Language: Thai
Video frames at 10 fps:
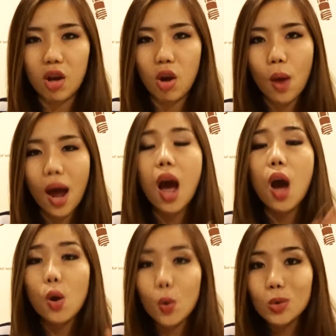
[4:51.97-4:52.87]
ก่อนว่า
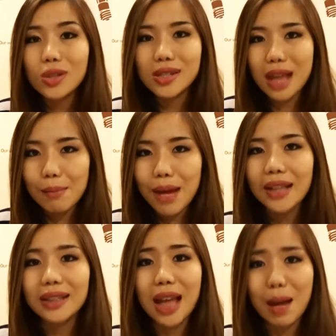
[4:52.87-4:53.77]
คุณสามาร
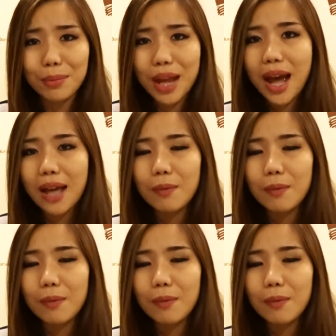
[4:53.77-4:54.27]
ถทำได้